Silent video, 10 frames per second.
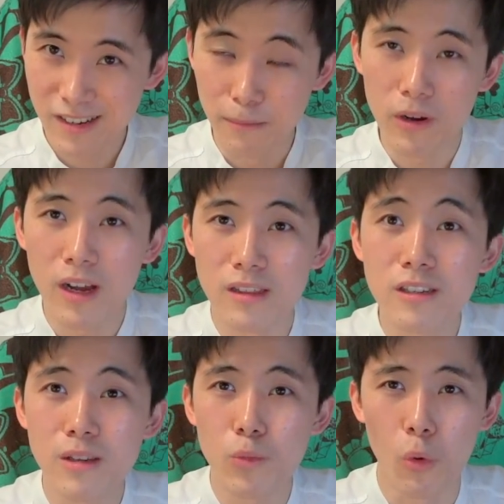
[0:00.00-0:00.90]
뭔가
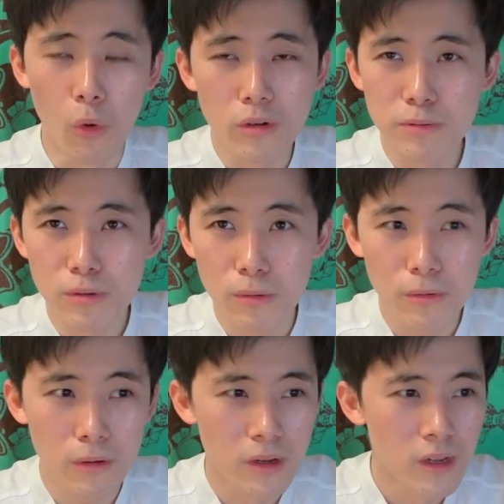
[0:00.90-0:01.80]
느낌도
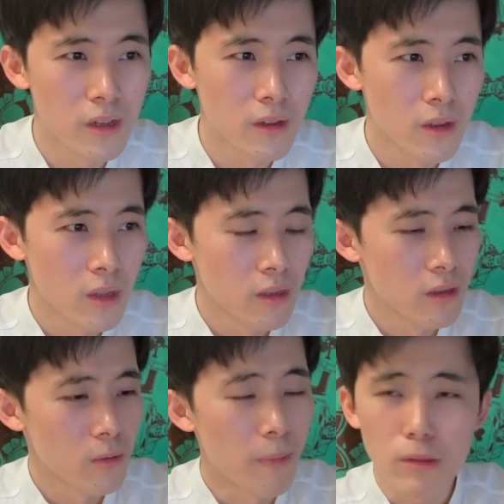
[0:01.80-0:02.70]
고급스럽고
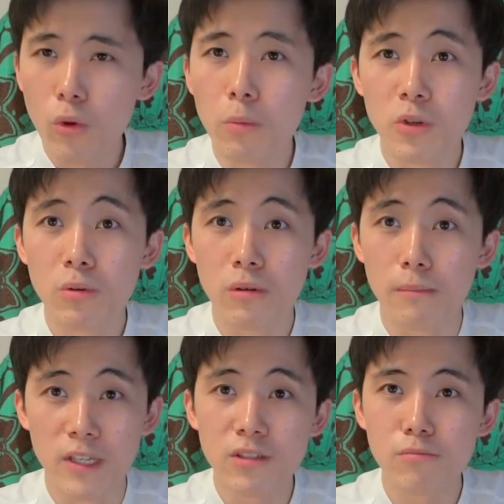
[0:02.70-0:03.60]
맛도 엄청
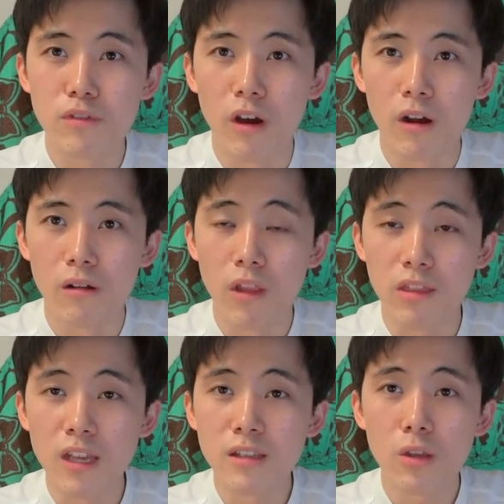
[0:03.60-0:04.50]
맛있습니다. 근데
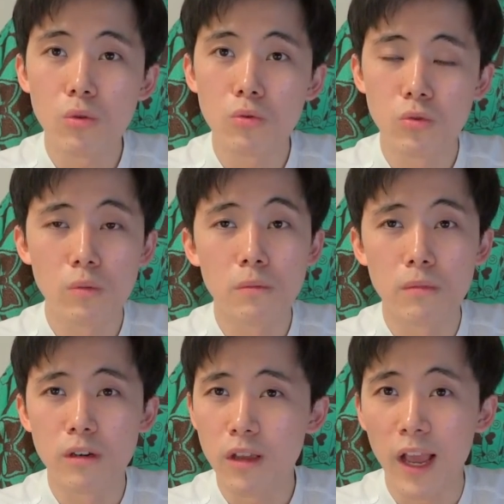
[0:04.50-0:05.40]
탄산도 좀
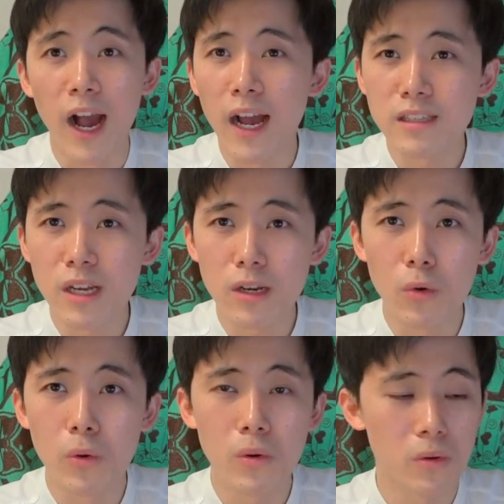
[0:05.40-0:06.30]
그렇게 강하지
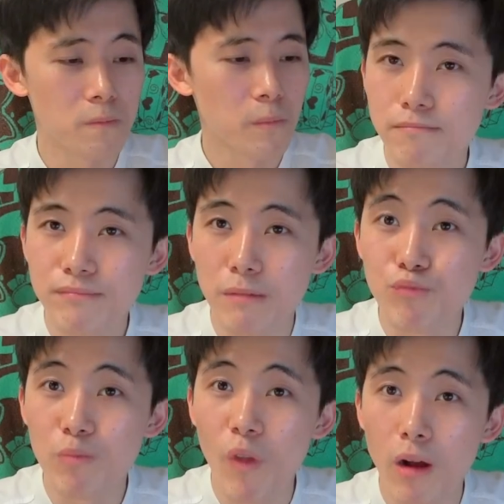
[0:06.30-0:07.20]
않고
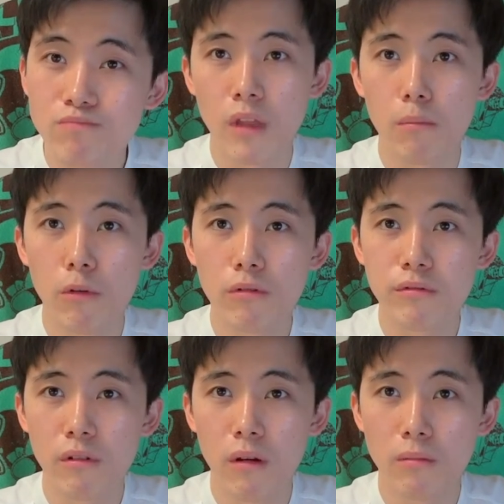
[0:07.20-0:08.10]
다
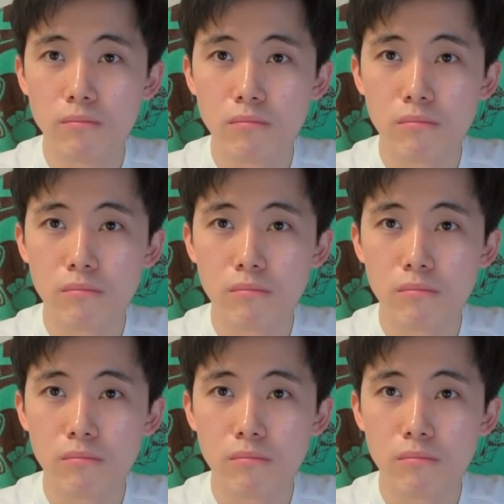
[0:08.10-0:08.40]
먹었어.